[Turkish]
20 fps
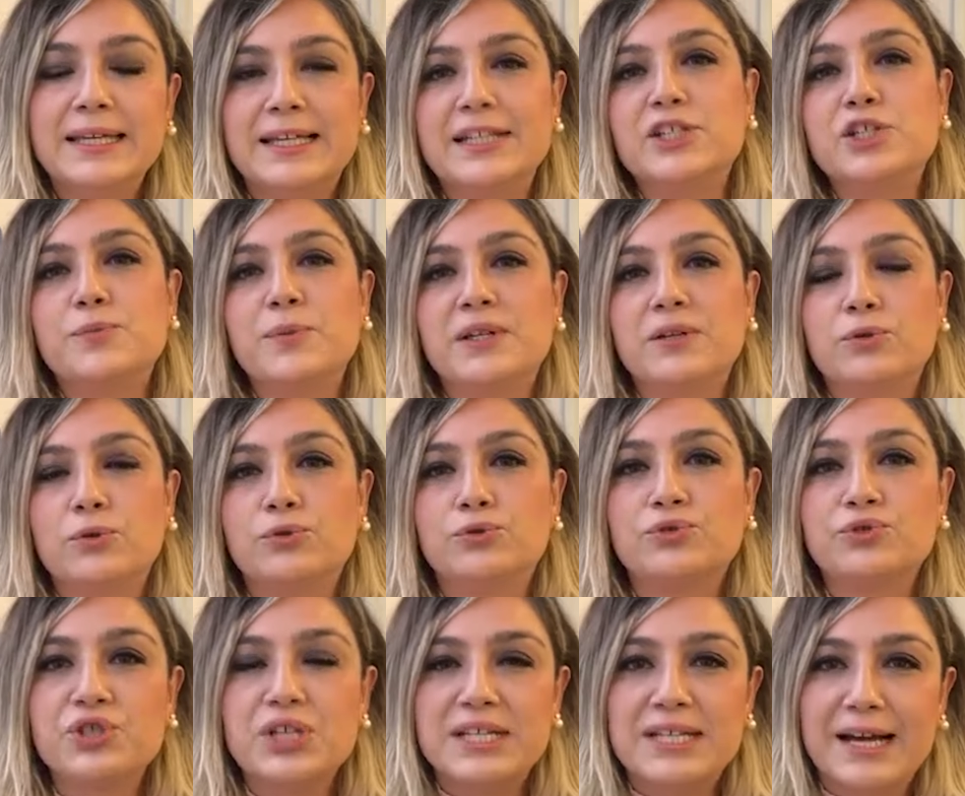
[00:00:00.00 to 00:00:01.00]
Gelişmeler
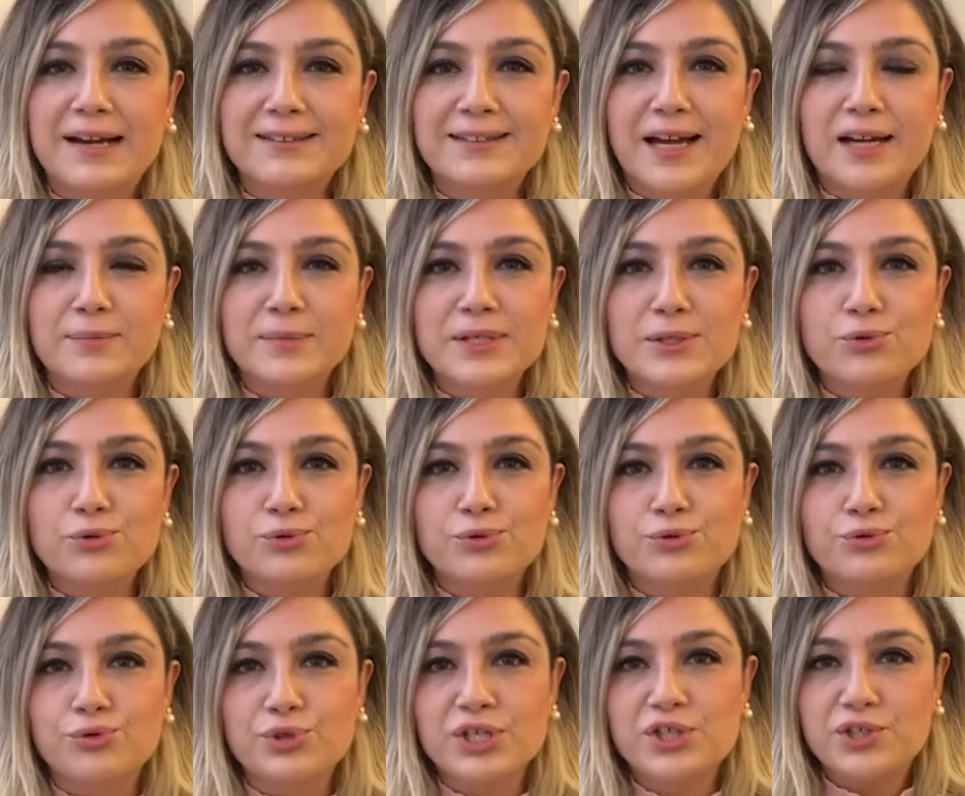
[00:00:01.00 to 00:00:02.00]
oldukça yine aktarmayı
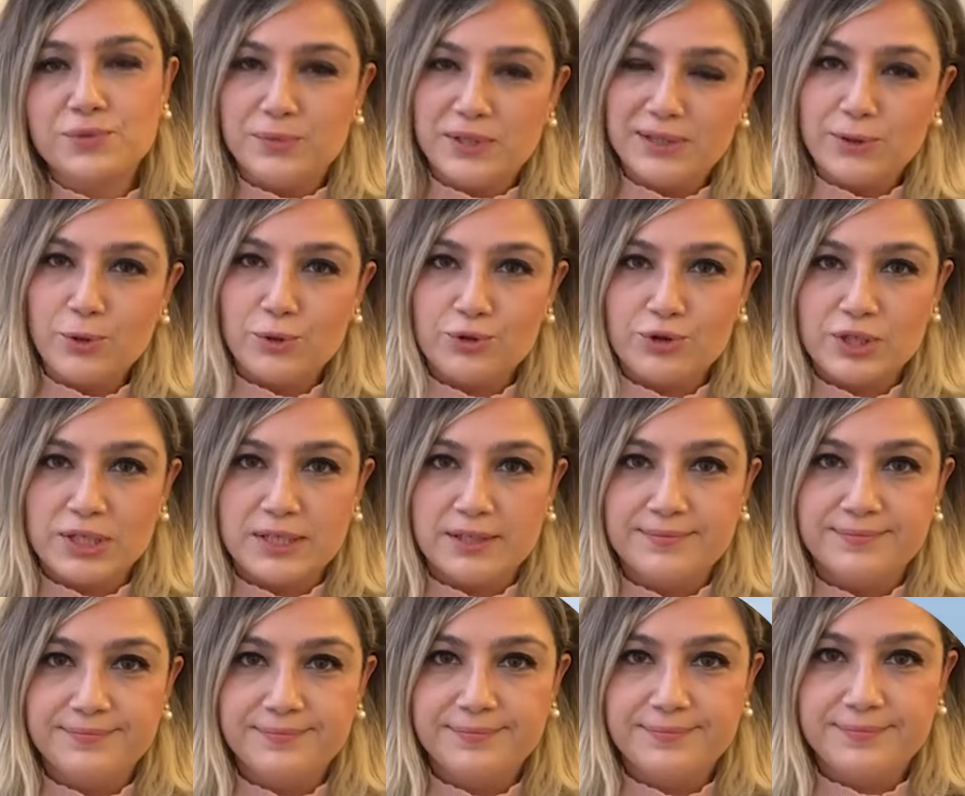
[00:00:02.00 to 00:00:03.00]
sürdüreceğiz. Şimdilik
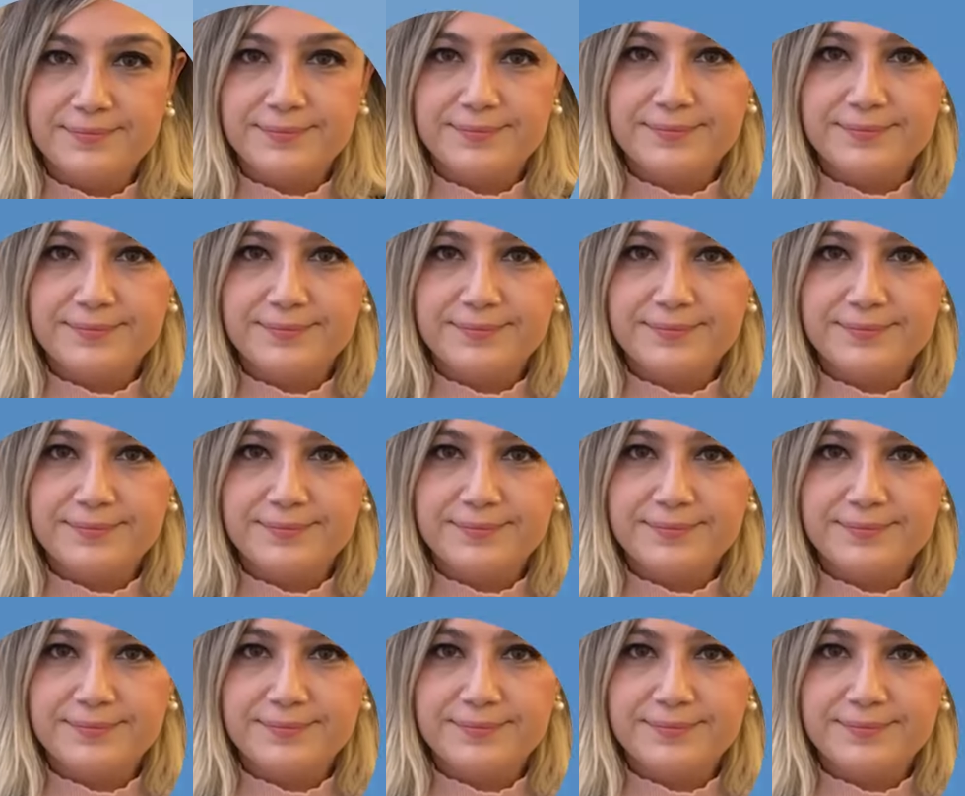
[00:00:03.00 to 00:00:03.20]
hoşçakalın.